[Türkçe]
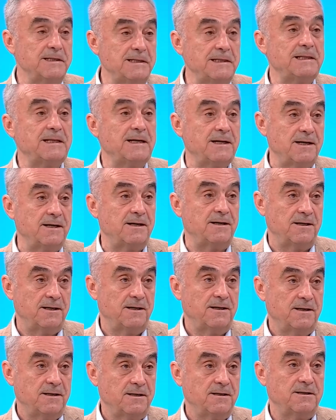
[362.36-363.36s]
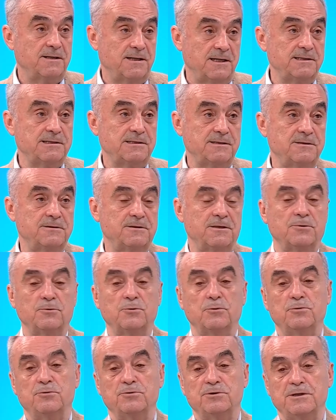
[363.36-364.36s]
yıllara kıyaslayacak
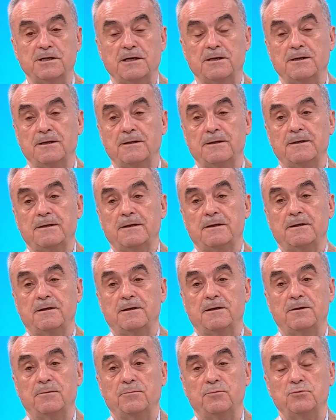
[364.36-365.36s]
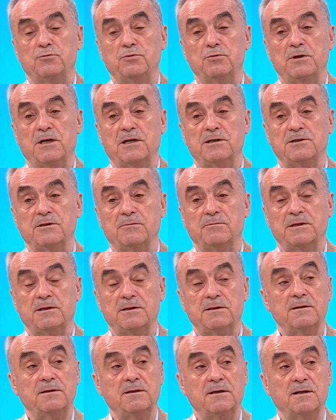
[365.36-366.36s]
olursak e, bütün
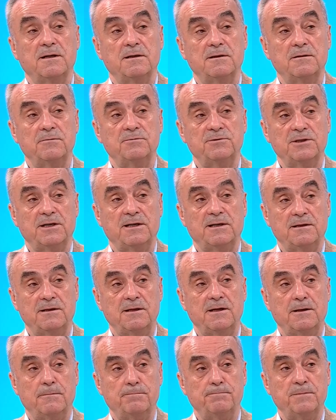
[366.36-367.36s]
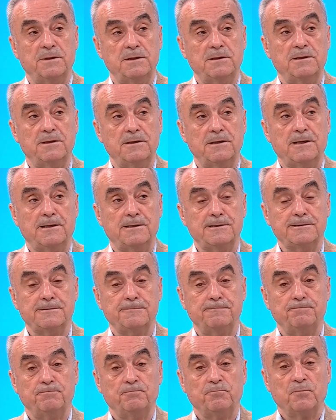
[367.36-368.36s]
harcamaları dikkatli bir şekilde yapmaları lazım.